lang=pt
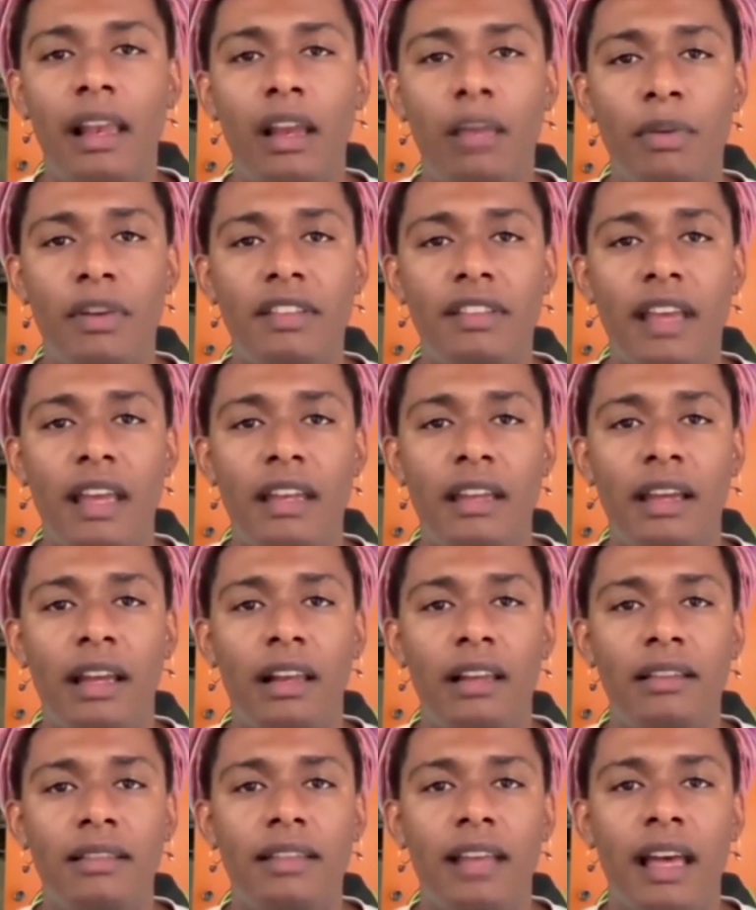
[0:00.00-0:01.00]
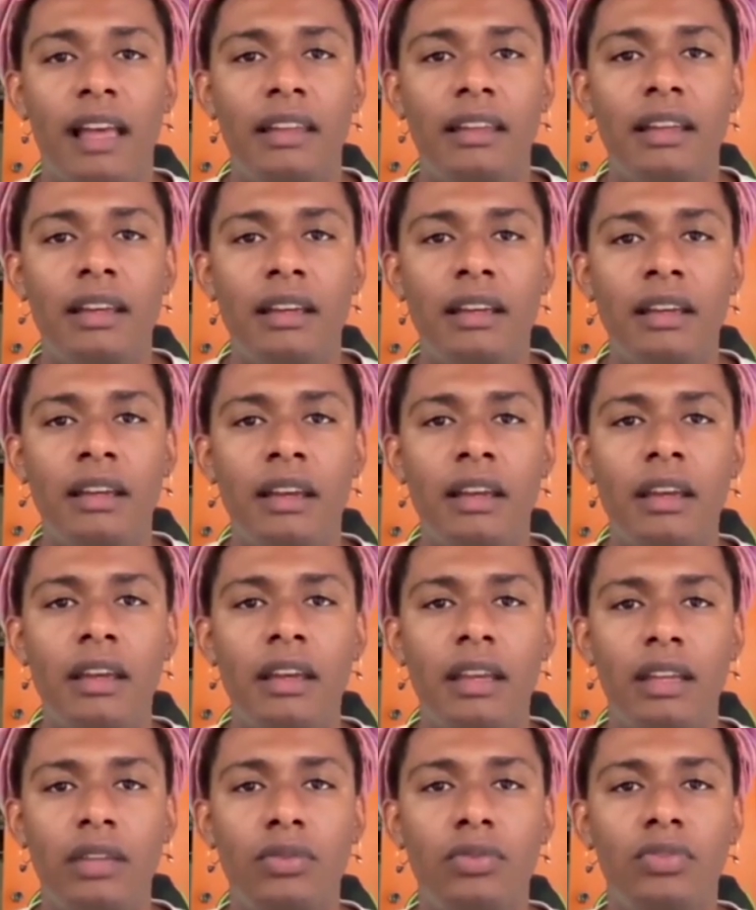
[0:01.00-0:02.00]
Ela é uma série que é lançada
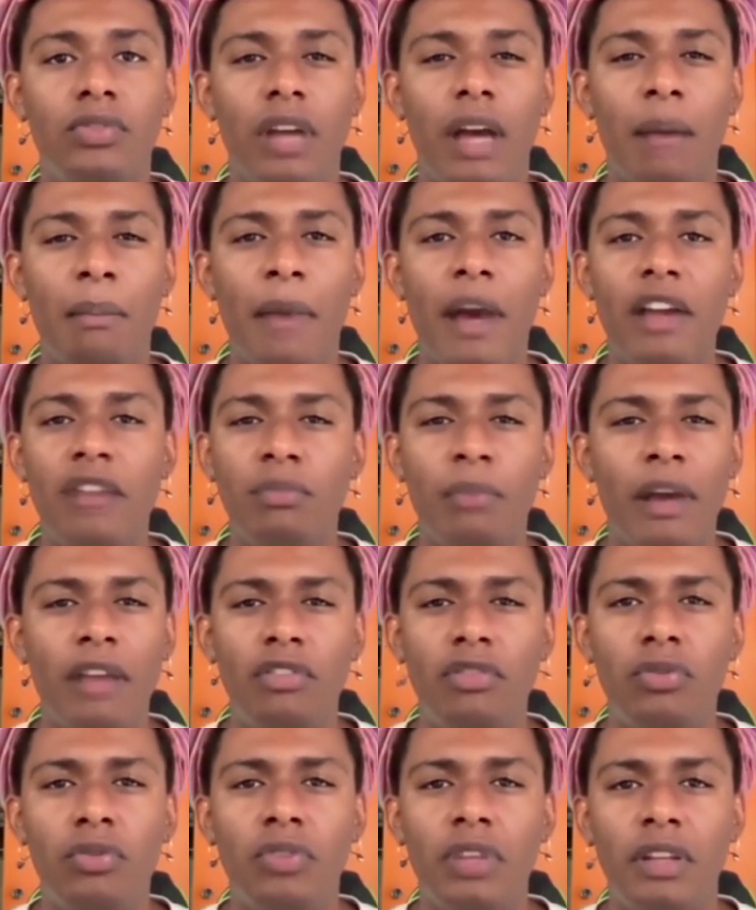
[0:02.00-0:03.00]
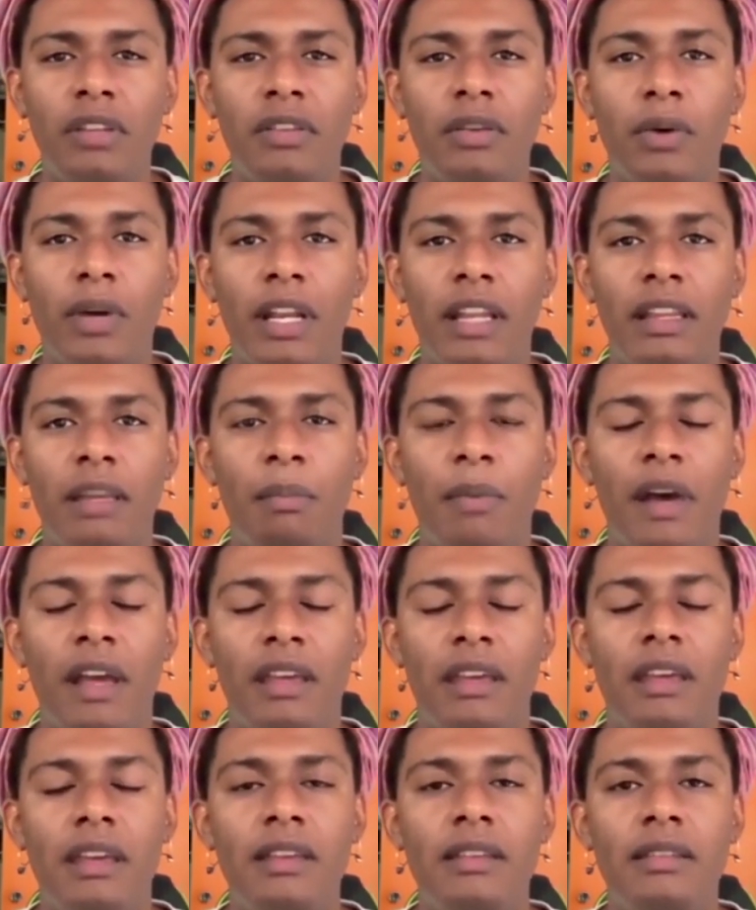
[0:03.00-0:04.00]
em a mais, mais de 240
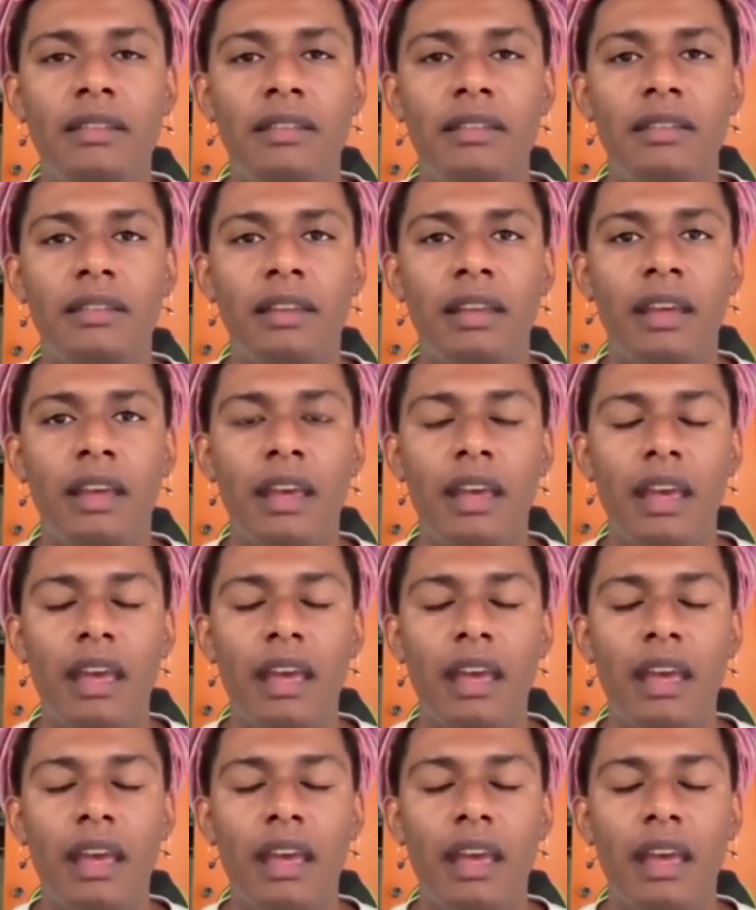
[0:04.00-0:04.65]
países.